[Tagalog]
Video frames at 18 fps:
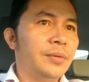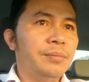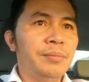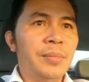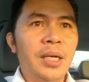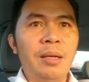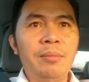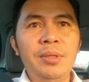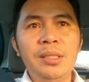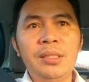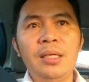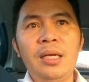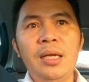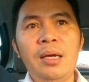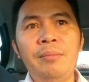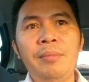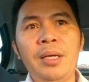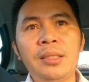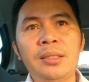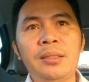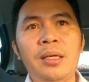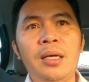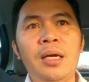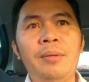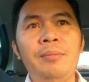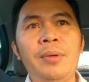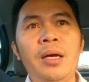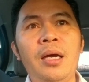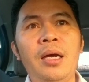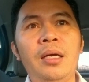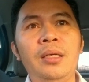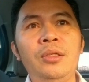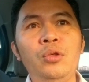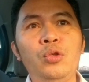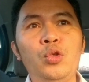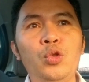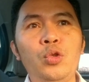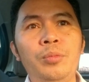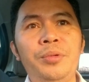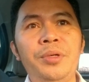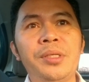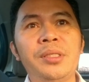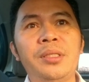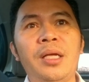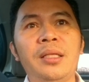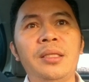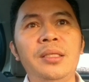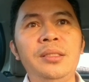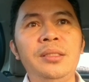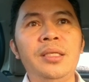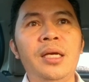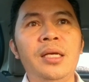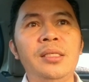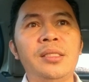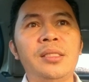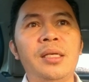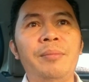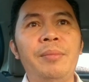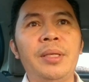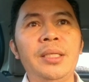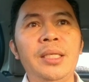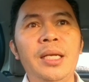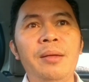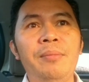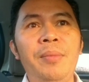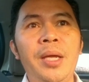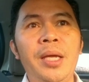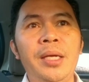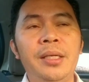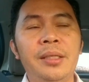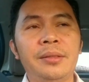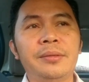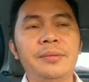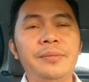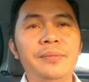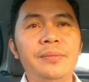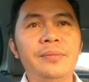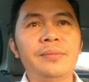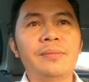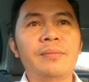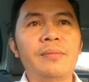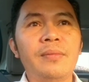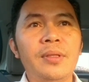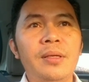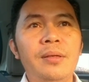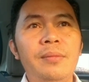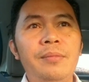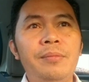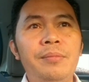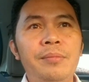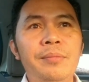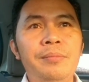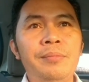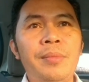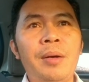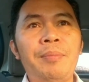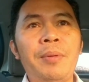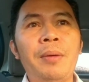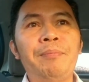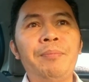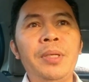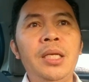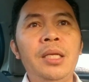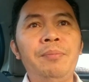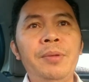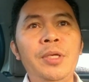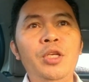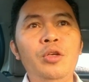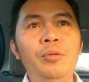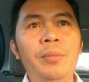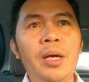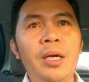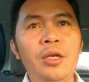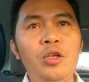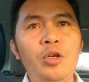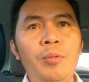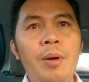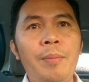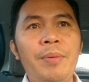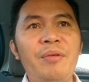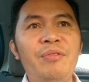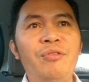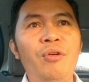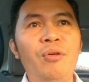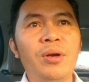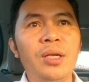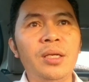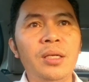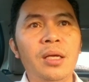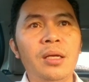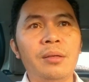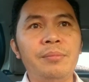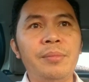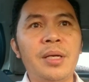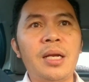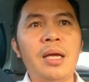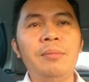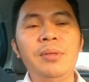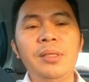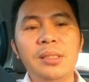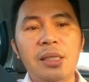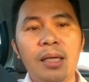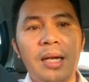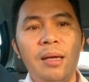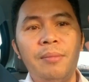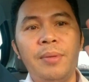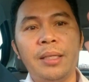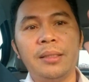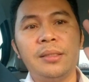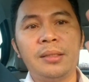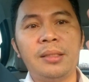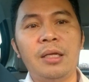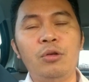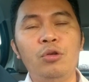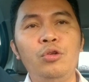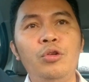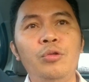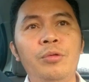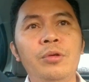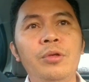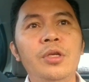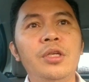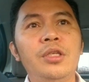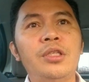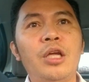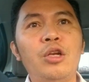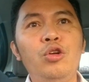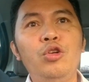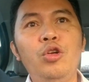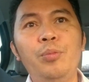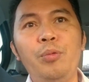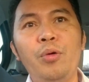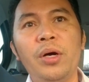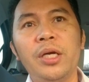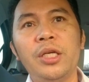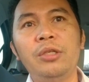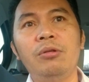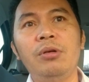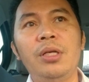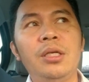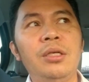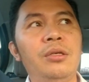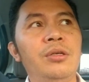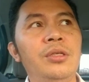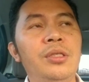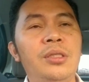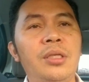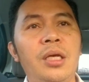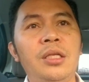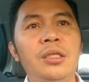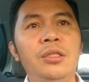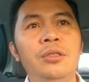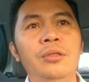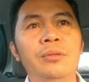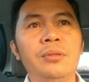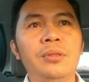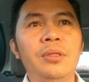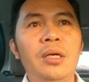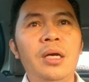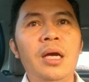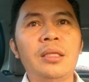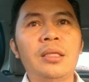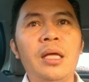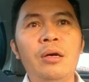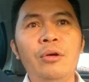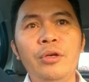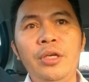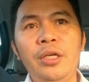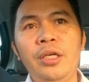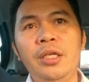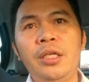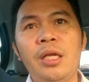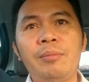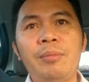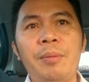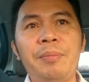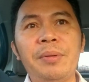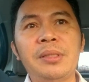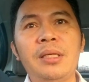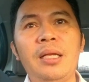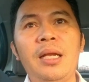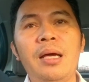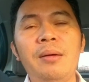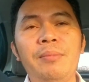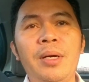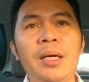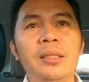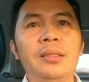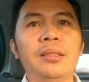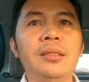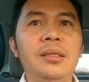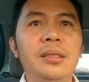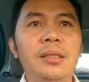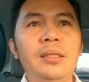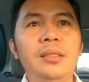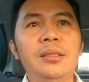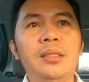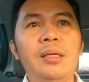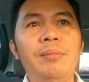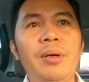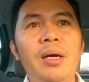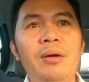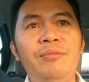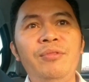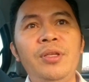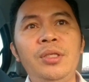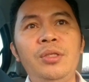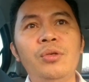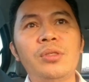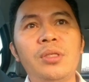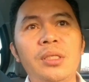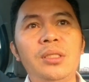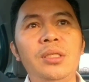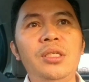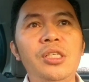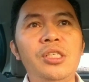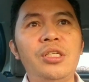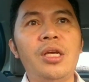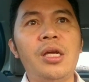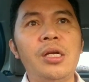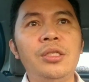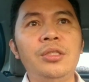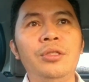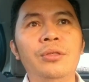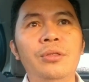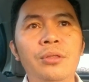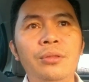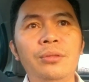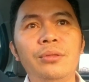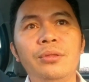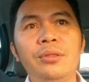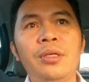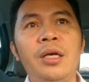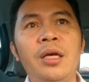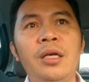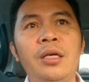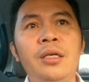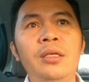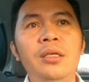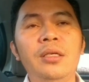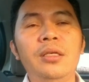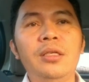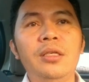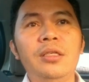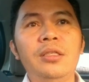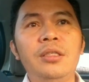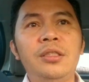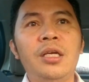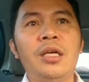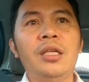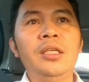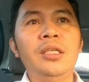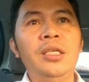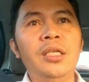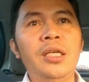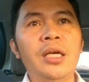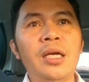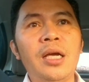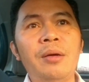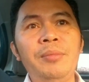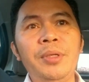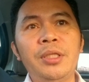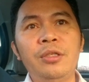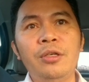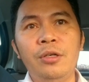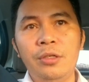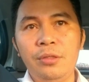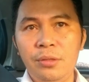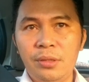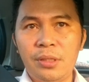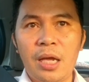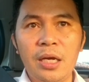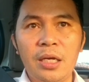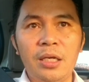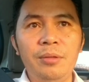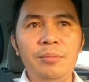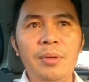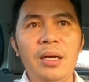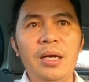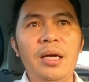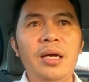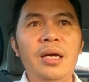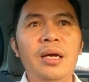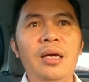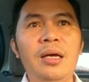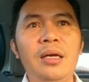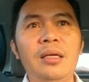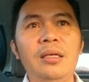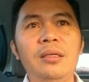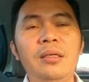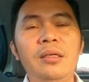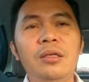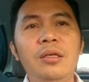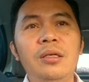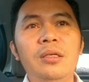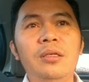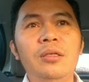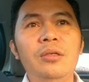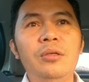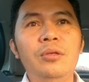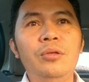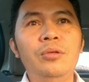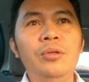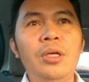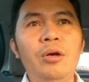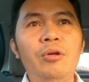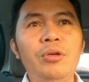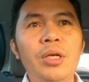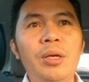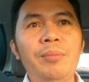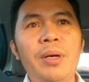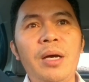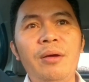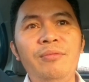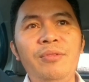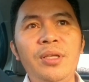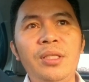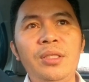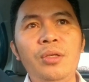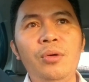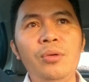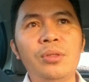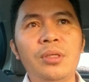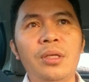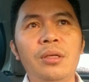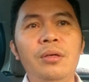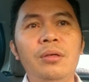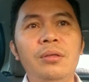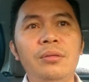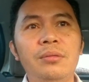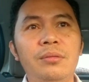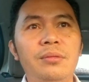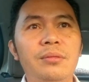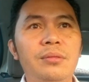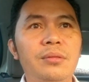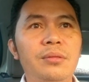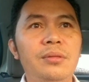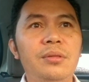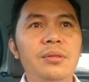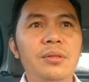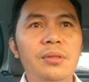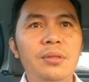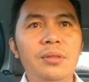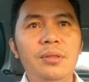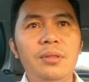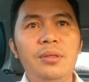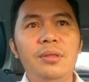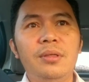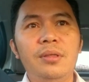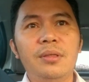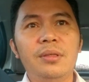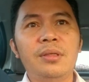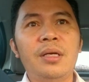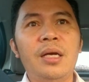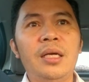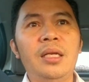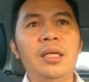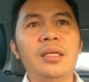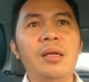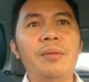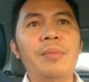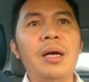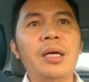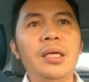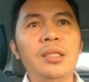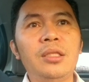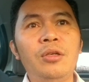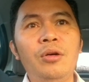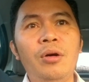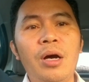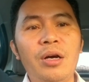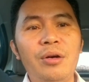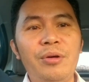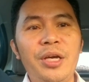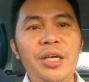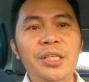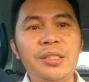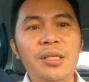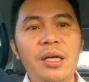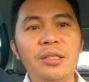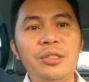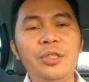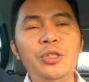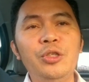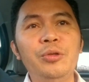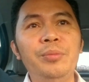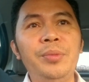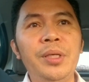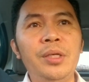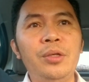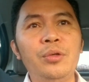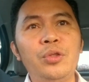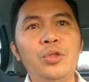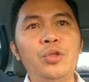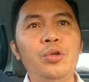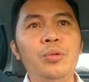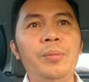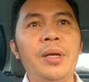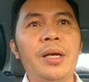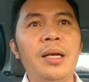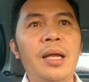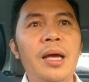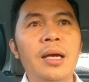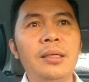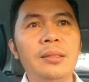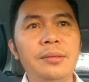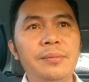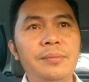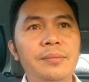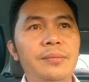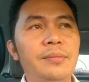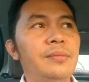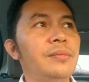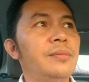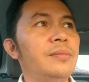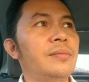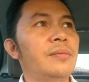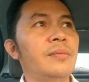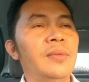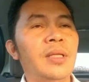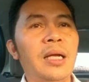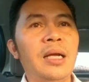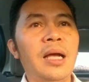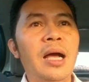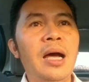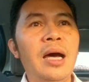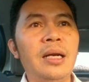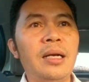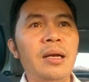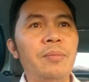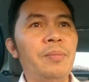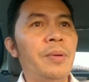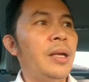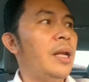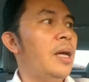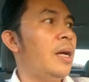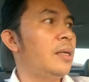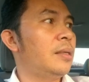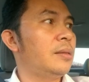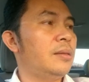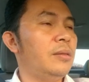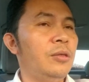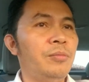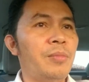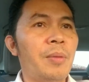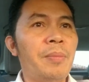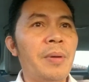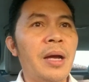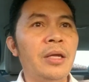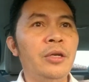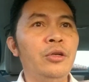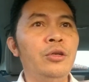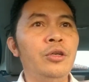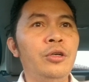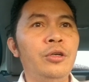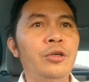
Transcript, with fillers: Maraming salamat sa mga YouTubers natin dyan sa Manila Bay. Mapa Pilipino man o mapa foreigner. Maraming salamat. Saludo. Saludo po ang inyong lingkod sa inyo. At ako'y nagpapasalamat sa mga videos na sinishare nyo na siya rin ginagamit ko sa aking mga una-una mga videos ano gaya ng nabanggit ko ako ay isang newbie youtuber lang nag-aaral pa lang kung paano